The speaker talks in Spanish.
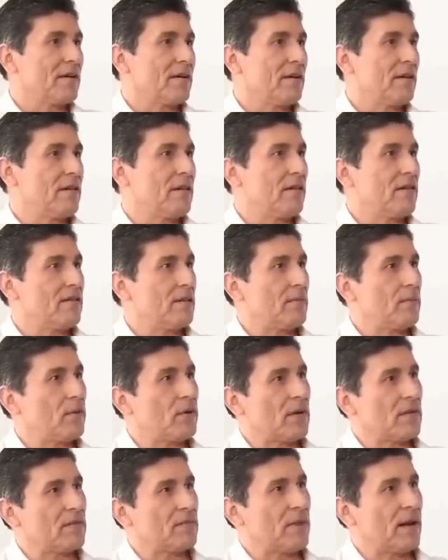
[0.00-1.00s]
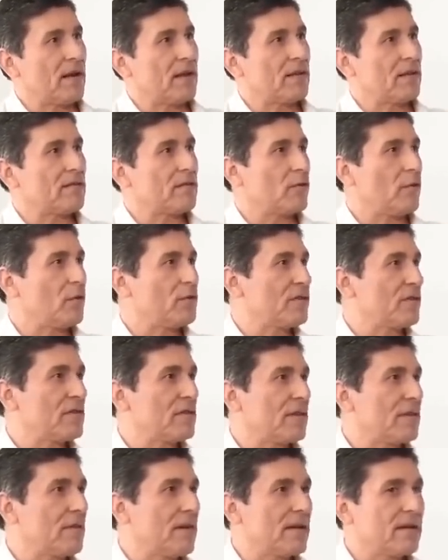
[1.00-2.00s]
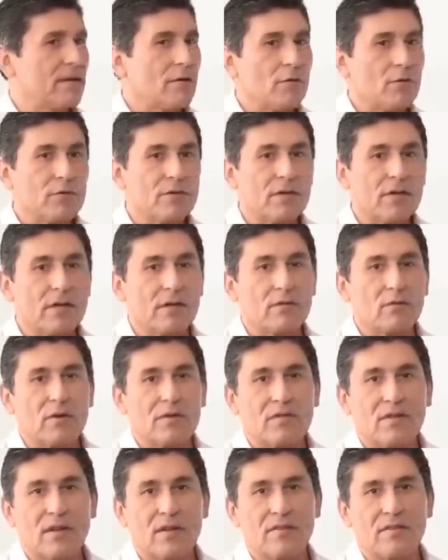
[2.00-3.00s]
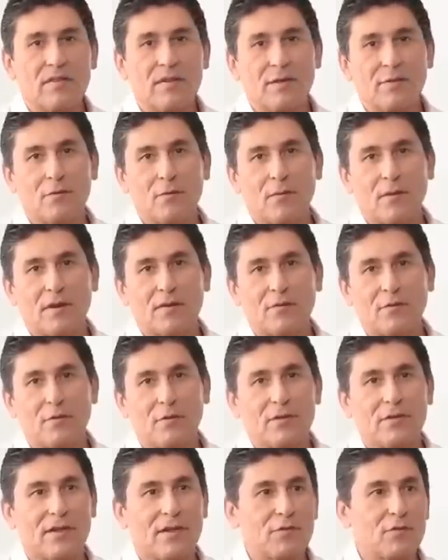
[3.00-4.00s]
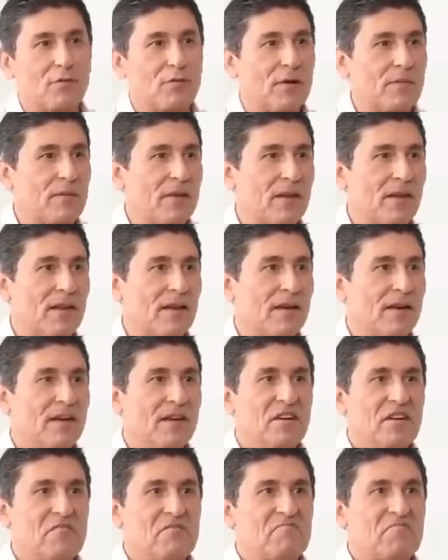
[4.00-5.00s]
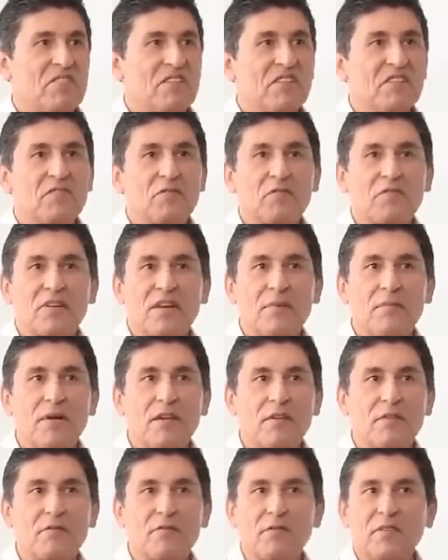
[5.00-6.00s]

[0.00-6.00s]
y dice por espaldas cosas que van en contra de tu esencia, de tu persona, de tu familia, tienes dos caminos.